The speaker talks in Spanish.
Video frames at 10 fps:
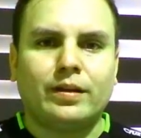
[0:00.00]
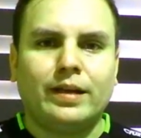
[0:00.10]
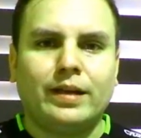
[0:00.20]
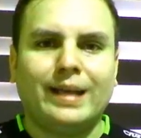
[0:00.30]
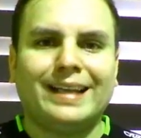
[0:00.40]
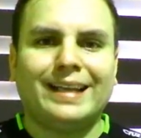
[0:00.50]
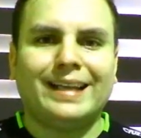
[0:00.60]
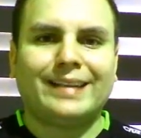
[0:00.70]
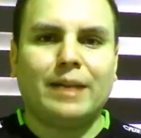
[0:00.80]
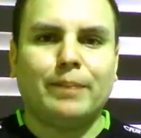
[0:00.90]
en la
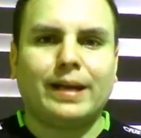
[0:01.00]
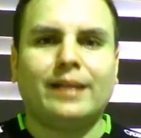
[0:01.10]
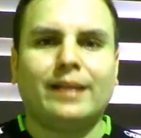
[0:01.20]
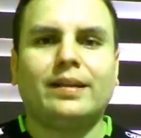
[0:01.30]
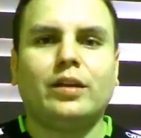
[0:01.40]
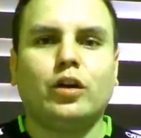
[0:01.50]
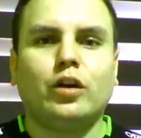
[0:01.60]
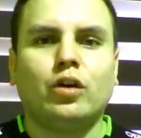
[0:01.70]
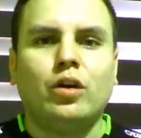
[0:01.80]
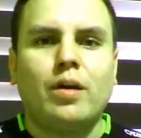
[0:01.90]
trampa que le
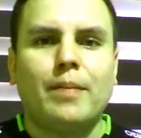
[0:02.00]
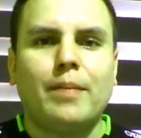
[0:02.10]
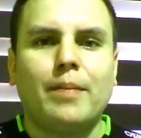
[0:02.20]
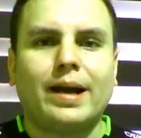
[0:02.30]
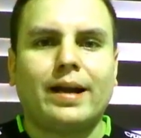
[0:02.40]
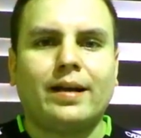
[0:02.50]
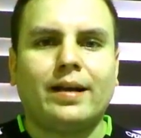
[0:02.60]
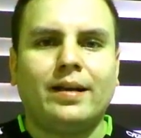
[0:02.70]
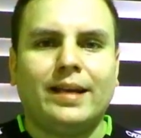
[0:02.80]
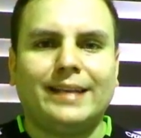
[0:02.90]
tendió Macará
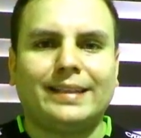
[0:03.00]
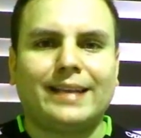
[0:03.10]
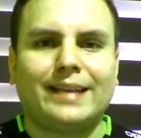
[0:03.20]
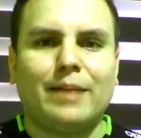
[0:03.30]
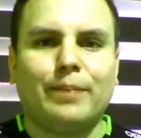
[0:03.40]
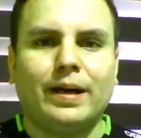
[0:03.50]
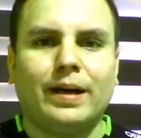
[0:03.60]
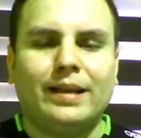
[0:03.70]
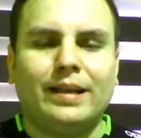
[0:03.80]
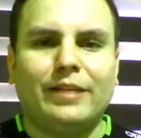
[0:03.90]
esa trampa
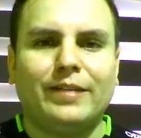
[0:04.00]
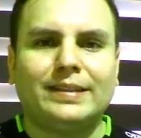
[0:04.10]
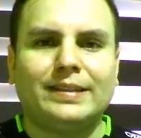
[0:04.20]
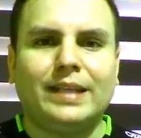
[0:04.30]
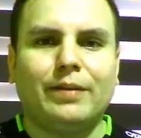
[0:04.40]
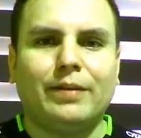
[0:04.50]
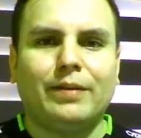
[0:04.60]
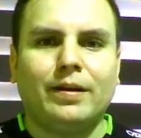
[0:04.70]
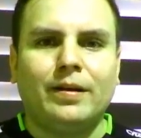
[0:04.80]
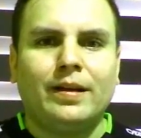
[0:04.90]

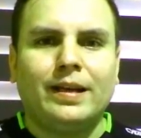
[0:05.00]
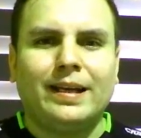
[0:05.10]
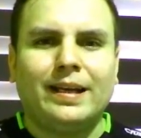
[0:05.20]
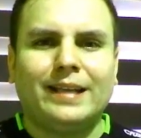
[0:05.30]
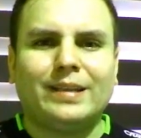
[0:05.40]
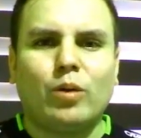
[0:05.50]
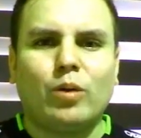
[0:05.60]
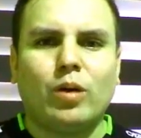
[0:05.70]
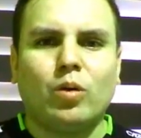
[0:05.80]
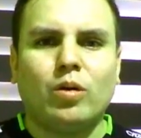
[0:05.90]
defensiva, ese
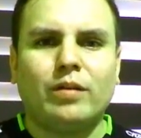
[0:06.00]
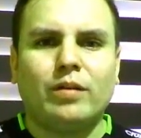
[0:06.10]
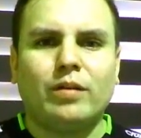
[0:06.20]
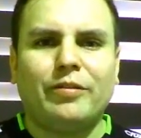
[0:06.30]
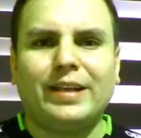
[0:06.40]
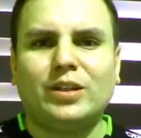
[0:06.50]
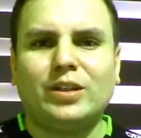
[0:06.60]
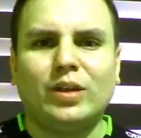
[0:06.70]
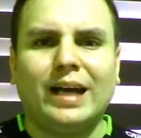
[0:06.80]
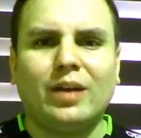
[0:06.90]
juego
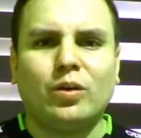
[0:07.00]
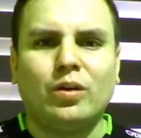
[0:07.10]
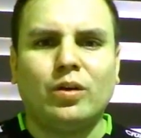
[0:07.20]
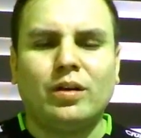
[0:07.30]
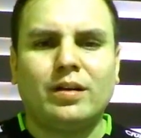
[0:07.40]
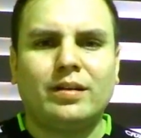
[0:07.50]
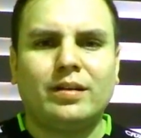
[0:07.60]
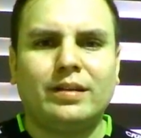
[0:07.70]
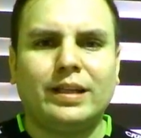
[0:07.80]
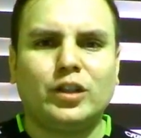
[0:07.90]
friccionado,
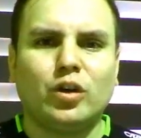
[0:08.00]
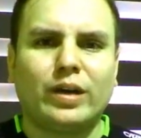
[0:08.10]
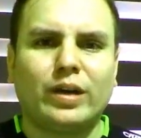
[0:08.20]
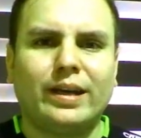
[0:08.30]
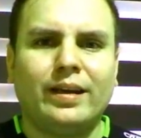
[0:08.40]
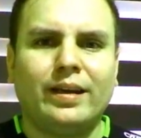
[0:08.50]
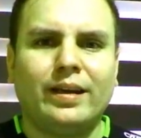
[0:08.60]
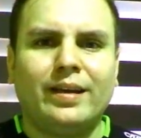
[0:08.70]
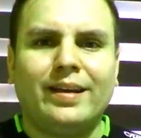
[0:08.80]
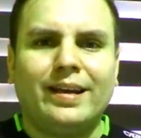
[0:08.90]
de choque,
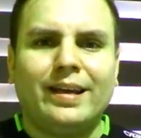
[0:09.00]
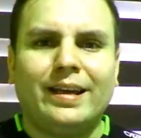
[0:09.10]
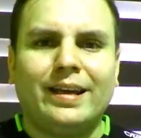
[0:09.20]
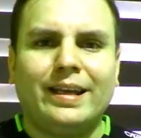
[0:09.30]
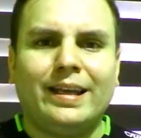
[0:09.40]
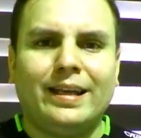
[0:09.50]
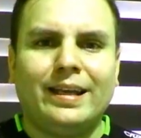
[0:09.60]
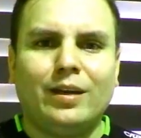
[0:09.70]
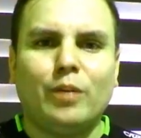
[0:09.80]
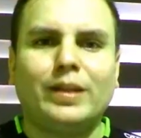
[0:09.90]
y
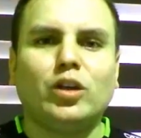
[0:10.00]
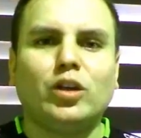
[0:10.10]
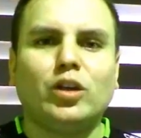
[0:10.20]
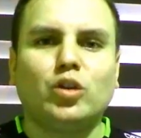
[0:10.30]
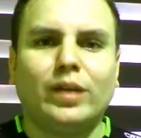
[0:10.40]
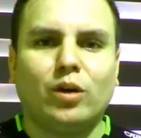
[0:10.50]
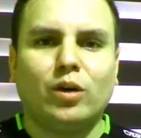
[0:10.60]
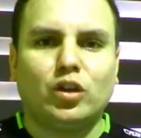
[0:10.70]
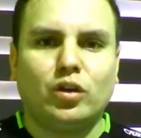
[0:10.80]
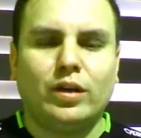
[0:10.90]
lo metió en su
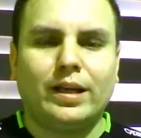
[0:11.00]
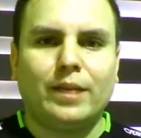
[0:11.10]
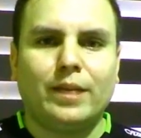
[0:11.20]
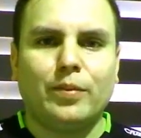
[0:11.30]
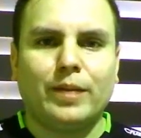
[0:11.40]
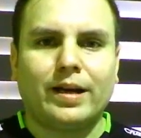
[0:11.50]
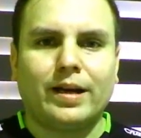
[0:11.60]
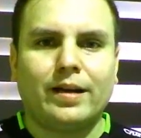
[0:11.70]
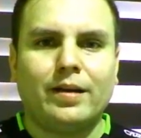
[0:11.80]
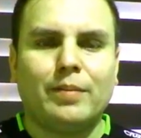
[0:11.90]
negocio el equipo
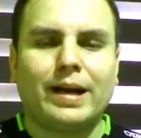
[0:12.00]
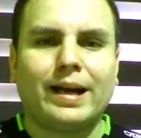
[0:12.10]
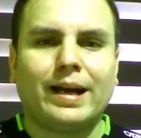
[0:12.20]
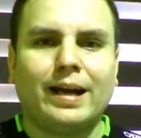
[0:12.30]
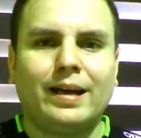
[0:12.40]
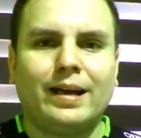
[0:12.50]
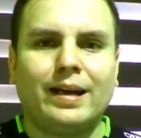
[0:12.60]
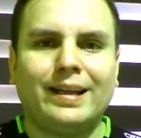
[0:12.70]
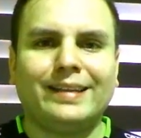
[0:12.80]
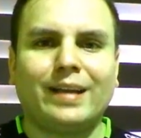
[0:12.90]
Macará. Macará le
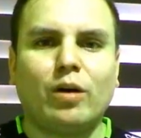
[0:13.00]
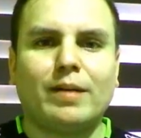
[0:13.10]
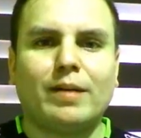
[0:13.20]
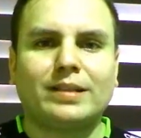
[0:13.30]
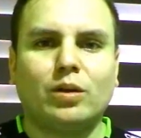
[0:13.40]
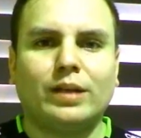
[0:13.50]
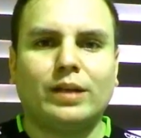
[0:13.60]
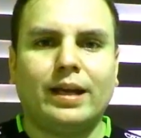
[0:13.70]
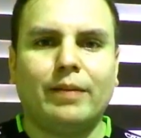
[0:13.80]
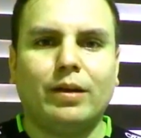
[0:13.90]
entregó a Barcelona
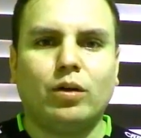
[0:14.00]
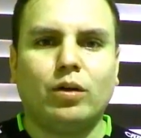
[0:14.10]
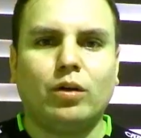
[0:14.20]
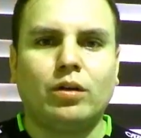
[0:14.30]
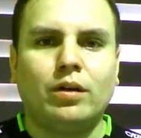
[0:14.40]
el balón,